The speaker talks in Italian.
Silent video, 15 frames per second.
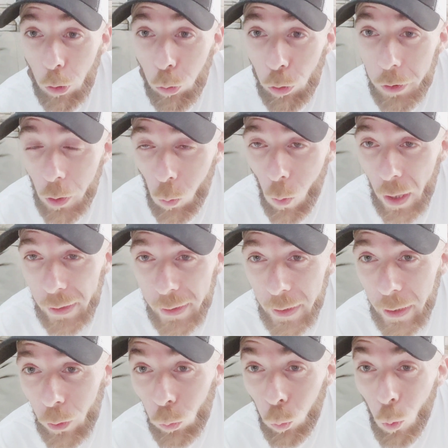a tutti quanti
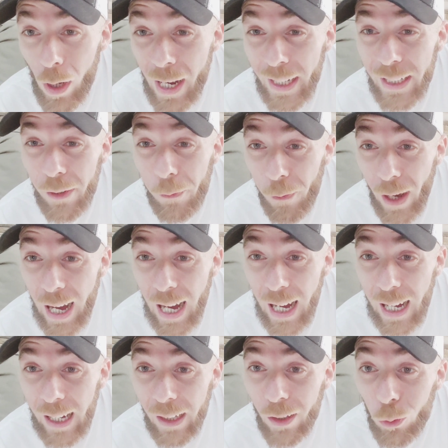che due anni
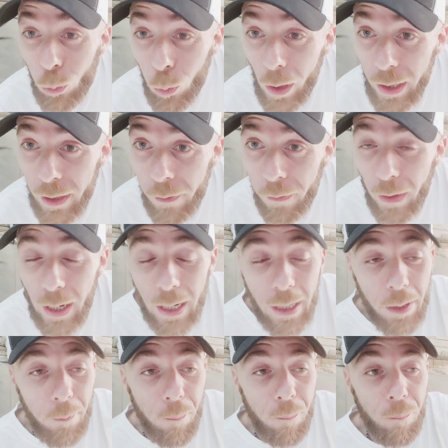fa, due anni
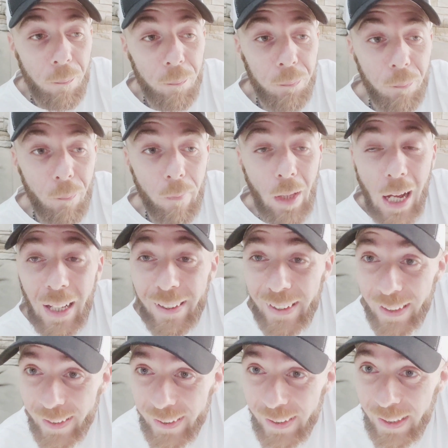fa, a
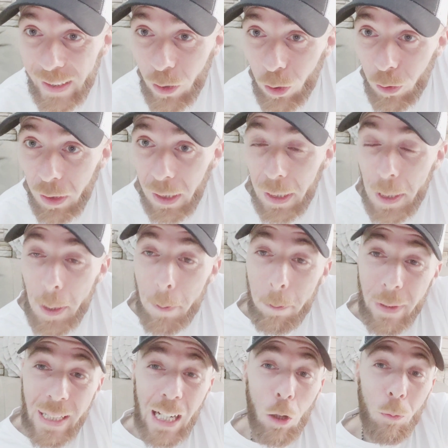San Siro,
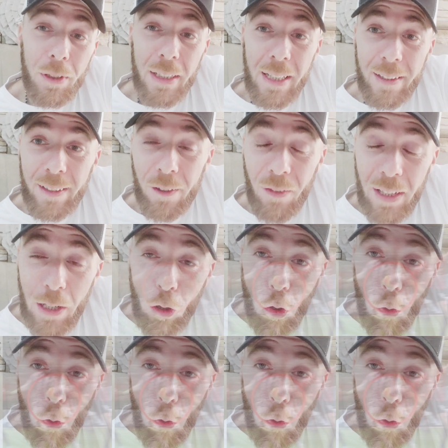Milan-Udinese viene